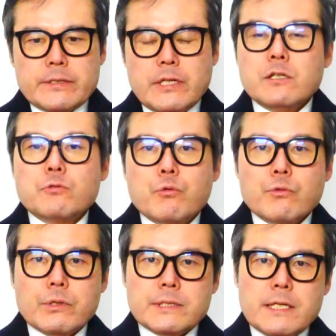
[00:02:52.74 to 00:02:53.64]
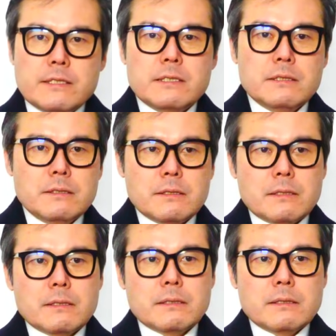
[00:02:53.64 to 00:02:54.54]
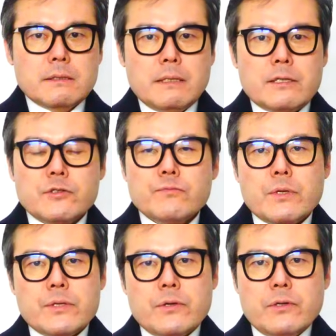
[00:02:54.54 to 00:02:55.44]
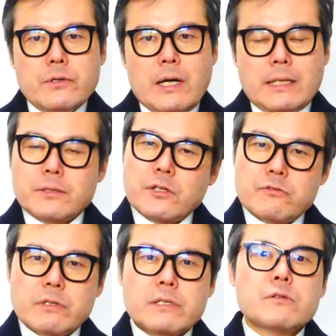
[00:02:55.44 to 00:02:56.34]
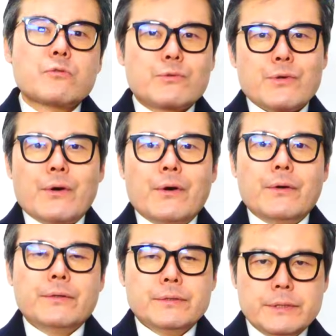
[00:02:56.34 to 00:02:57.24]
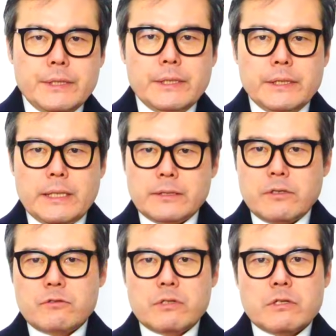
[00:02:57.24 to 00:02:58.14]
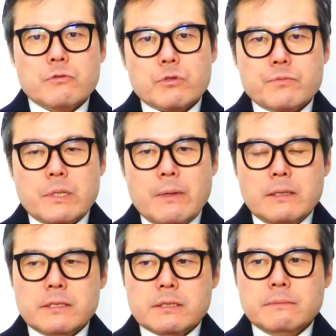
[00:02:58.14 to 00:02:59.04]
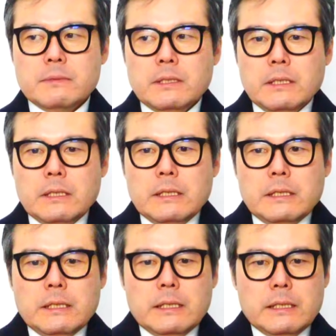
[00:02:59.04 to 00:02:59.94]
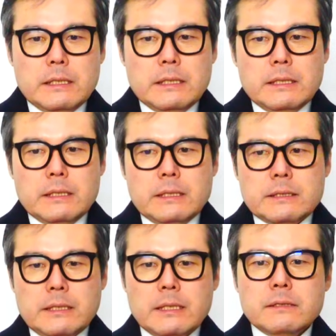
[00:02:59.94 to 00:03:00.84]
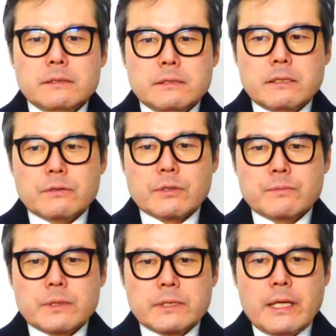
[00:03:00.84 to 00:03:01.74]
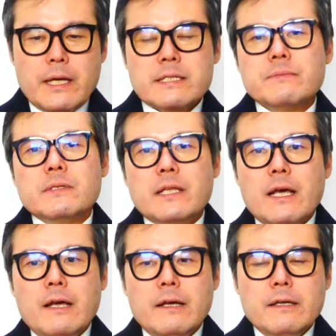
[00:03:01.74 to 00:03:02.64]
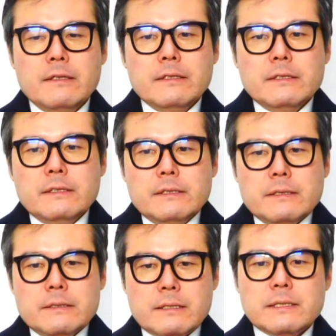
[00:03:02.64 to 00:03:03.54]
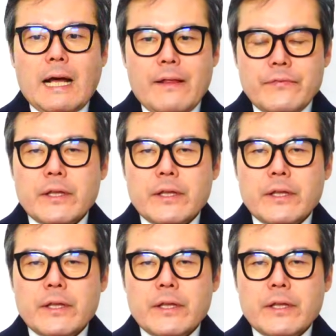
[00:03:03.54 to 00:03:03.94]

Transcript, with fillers: 제일 좋은 거는 사실 행정부에서 알아서 해주는 게 제일 좋죠. 예, 알아서 해주는 게 제일 좋습니다만은 지금 어, 제일 이제 어떻게 보면 그게 핵심인데 이제 그게 안